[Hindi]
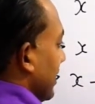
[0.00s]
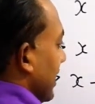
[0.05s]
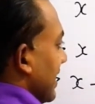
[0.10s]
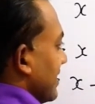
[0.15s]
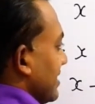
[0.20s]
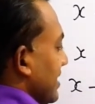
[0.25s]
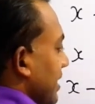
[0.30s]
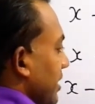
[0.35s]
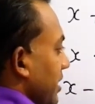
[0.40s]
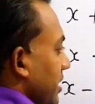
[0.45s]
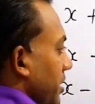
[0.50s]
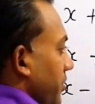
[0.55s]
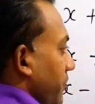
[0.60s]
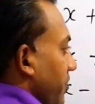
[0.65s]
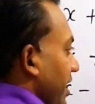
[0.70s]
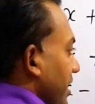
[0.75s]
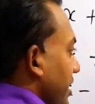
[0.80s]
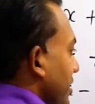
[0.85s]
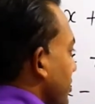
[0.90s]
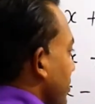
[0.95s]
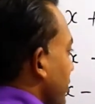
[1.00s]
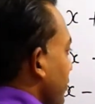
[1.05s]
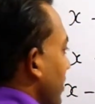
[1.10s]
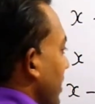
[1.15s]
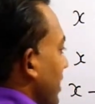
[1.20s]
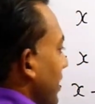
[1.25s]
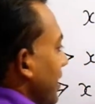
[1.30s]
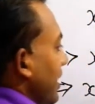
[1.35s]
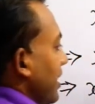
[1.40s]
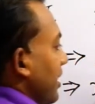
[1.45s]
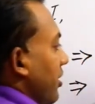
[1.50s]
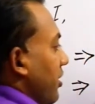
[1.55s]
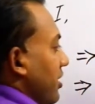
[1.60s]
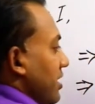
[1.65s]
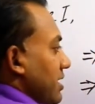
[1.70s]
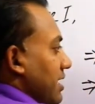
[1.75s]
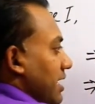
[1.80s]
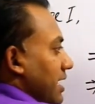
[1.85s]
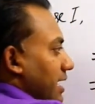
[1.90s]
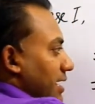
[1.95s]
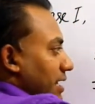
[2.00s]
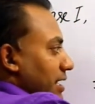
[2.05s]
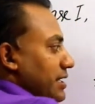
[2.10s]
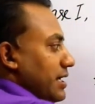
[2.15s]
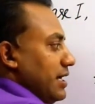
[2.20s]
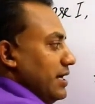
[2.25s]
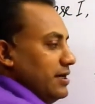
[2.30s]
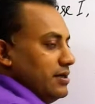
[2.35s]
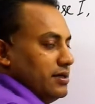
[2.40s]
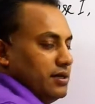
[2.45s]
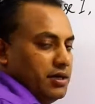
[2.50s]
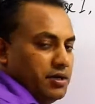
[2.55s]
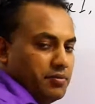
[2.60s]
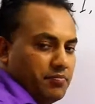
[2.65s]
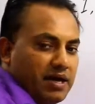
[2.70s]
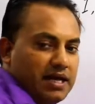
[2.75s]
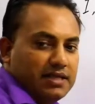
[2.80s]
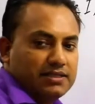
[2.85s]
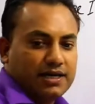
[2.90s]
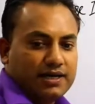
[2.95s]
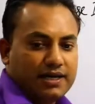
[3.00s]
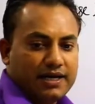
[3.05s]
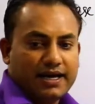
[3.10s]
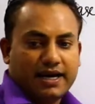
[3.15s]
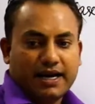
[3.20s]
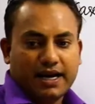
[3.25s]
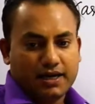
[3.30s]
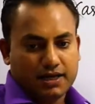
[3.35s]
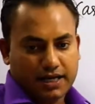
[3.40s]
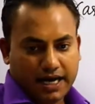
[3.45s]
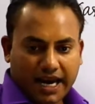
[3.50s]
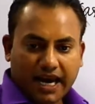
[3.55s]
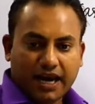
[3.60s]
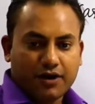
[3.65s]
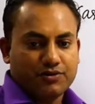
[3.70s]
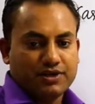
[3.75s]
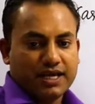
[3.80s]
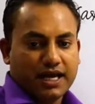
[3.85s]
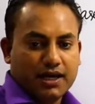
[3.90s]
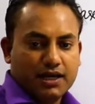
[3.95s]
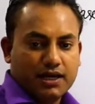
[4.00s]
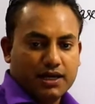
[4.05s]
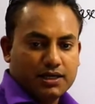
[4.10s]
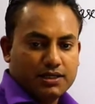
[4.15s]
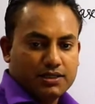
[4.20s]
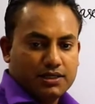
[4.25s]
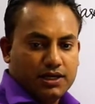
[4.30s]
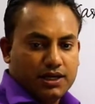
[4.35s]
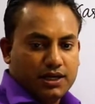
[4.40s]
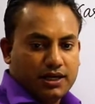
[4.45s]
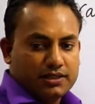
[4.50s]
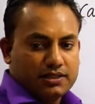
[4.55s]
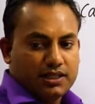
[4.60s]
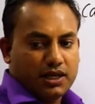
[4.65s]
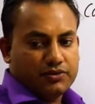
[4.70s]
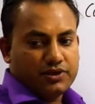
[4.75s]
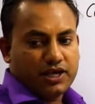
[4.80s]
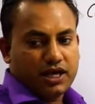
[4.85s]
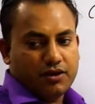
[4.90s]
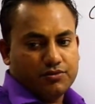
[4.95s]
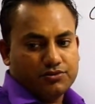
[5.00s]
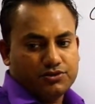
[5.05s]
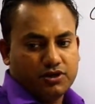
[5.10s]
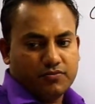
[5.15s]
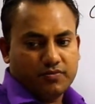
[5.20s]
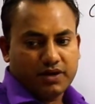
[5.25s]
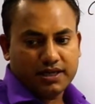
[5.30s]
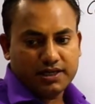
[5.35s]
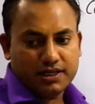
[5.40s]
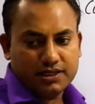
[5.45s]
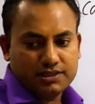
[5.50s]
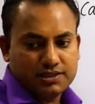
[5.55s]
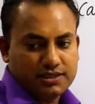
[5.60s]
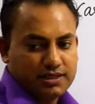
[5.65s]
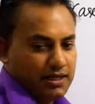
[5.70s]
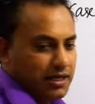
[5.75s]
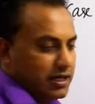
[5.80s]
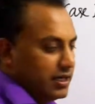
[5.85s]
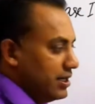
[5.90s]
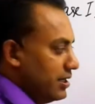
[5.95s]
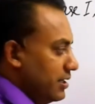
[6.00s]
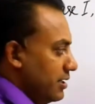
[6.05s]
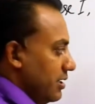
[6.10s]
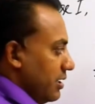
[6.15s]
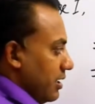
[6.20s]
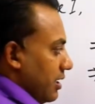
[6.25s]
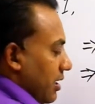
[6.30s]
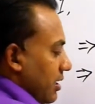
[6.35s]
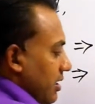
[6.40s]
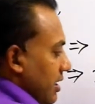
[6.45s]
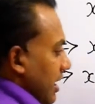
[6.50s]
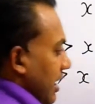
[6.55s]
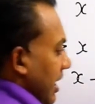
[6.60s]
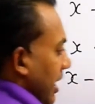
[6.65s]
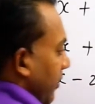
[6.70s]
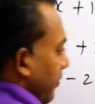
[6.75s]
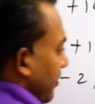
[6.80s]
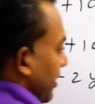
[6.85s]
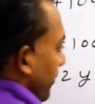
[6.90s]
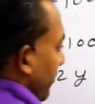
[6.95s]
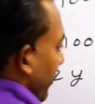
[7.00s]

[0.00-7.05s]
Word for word: कैसे माइनस 200 और इधर आके ये माइनस हंड्रेड एड हो जाएगा कितना हो जाएगा बच्चों माइनस 300 ये आपकी